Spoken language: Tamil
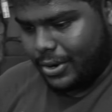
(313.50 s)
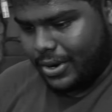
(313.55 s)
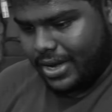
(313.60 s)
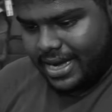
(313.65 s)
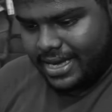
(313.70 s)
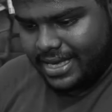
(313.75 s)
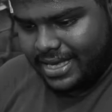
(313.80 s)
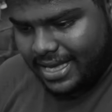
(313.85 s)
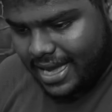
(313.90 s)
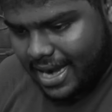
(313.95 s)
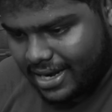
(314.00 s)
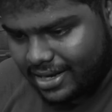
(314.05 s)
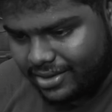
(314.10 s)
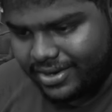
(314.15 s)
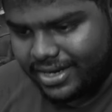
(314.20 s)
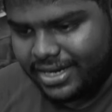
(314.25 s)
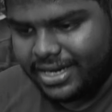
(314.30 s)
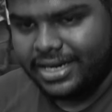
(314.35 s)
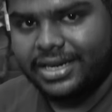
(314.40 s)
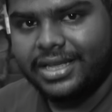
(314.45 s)
என்னோட கையும் காலையும்
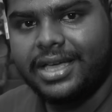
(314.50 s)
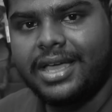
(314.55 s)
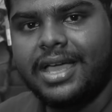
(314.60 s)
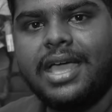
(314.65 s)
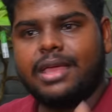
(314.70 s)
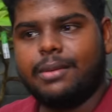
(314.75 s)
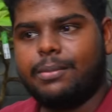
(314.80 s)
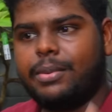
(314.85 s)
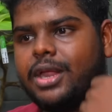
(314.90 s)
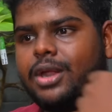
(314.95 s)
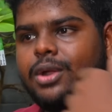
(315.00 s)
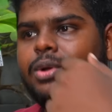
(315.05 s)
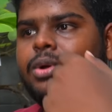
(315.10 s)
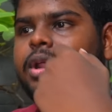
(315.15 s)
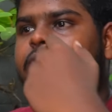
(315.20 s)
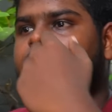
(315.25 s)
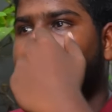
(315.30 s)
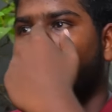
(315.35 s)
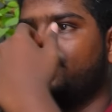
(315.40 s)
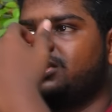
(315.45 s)
வெட்டிட்டு இப்போ என்னோட
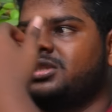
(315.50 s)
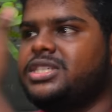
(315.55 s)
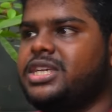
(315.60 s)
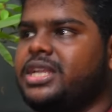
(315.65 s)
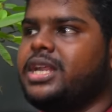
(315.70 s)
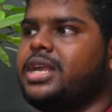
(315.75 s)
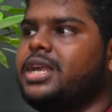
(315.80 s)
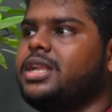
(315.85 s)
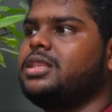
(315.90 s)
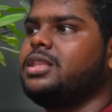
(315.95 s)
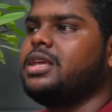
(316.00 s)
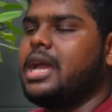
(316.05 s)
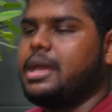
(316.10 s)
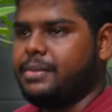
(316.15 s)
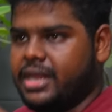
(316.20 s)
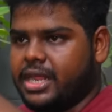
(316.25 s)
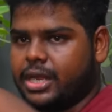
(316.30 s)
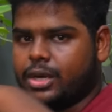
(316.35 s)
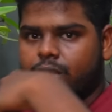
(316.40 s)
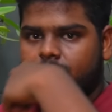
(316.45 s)
ஒரு ஜீன் எடுத்து ஐ
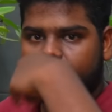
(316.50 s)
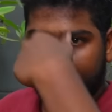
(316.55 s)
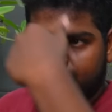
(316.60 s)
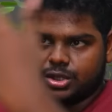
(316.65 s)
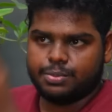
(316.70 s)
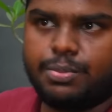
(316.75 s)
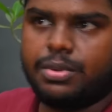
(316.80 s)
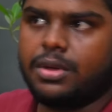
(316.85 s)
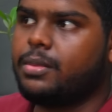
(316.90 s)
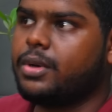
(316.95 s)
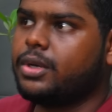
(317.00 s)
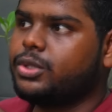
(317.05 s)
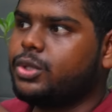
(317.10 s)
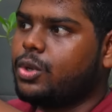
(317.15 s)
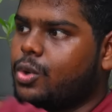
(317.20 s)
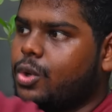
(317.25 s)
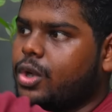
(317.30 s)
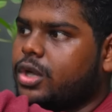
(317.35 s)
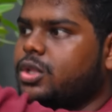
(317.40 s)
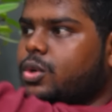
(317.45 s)
மீன் என்னோட ஒரு ஸ்பேம் எடுத்து
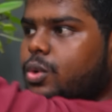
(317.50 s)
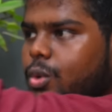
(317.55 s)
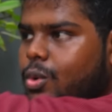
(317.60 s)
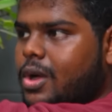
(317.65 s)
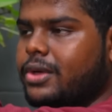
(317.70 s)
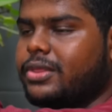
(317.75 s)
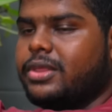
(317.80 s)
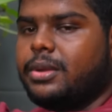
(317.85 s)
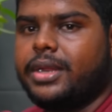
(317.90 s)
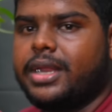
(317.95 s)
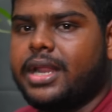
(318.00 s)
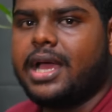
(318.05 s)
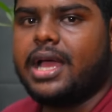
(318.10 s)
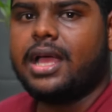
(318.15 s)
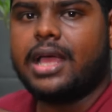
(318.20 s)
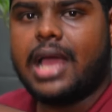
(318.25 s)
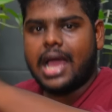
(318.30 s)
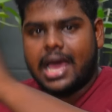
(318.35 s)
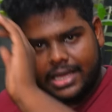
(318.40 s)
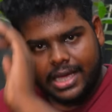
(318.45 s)
ஒரு குழந்தை உருவாகுது அப்படின்னா
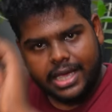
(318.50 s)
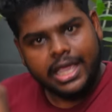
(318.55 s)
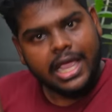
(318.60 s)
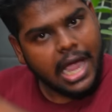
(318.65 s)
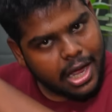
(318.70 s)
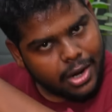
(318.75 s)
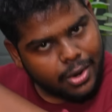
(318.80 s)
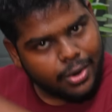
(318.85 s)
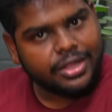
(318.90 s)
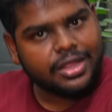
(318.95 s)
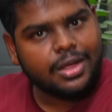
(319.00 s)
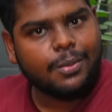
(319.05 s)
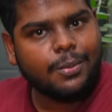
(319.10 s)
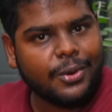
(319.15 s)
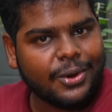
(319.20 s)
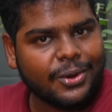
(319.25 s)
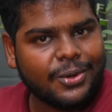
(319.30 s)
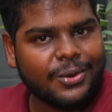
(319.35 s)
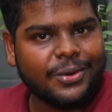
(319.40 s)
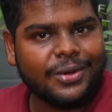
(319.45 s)
அது கை காலோட தான்
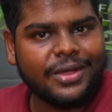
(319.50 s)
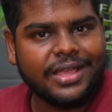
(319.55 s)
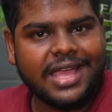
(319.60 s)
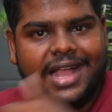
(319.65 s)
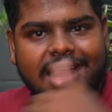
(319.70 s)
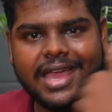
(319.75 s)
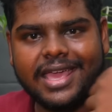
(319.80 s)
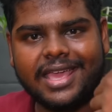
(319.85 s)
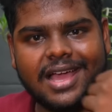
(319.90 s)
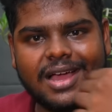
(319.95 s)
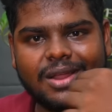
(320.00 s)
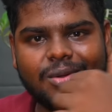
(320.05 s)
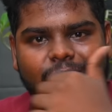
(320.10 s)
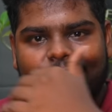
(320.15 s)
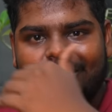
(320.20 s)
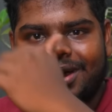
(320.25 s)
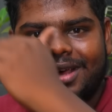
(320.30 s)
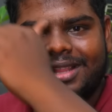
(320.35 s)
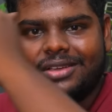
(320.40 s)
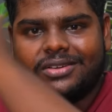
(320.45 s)
பிறக்கும் என் கை கால்
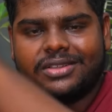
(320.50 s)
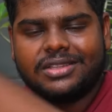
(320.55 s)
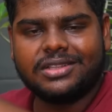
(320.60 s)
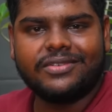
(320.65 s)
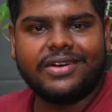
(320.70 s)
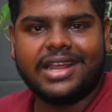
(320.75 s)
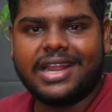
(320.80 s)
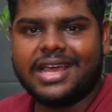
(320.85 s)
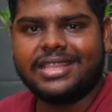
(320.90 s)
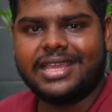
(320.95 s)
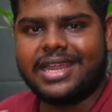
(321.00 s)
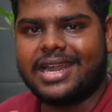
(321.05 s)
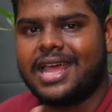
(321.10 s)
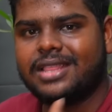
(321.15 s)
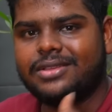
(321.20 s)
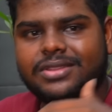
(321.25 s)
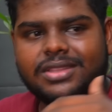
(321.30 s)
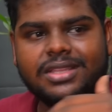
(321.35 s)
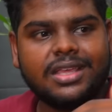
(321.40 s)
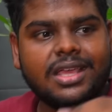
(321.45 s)
ஊனம் அதுக்கு வந்து வராது ஏன்னா
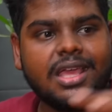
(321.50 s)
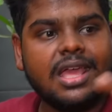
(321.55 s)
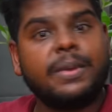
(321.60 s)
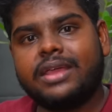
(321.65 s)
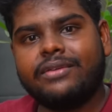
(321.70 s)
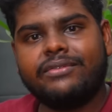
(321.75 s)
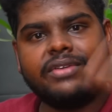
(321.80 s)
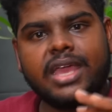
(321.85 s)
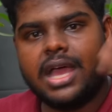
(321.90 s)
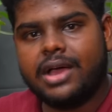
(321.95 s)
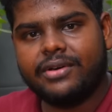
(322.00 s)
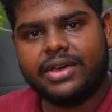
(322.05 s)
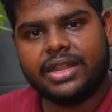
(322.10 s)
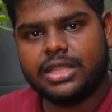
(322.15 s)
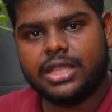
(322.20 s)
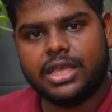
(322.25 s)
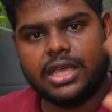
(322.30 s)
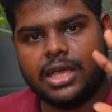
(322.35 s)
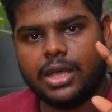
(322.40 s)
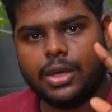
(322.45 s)
அது வந்து பிறவியாக
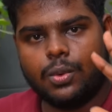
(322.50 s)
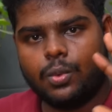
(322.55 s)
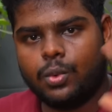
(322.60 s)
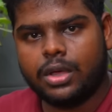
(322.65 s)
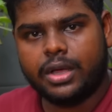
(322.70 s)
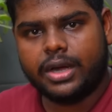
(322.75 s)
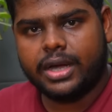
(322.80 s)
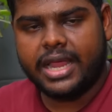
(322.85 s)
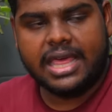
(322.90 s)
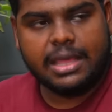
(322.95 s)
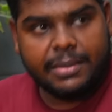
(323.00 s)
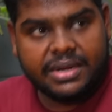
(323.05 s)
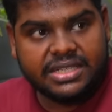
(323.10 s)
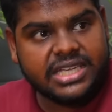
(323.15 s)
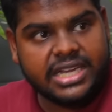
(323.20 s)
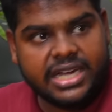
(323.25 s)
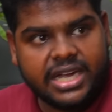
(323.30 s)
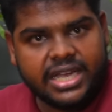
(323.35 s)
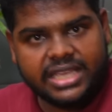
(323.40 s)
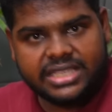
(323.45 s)
வந்த ஊனம் கிடையாது ஐ மீன்
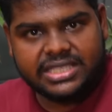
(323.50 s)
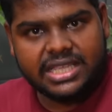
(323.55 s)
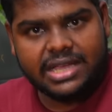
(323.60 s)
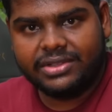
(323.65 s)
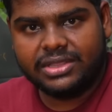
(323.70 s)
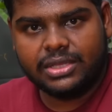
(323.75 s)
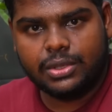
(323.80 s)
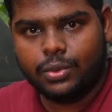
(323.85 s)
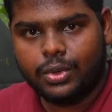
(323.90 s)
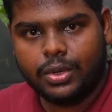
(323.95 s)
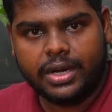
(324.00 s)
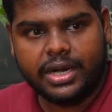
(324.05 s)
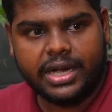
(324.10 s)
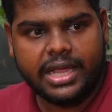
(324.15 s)
ஜெனட்டிக்ஸாக வந்த ஊனம்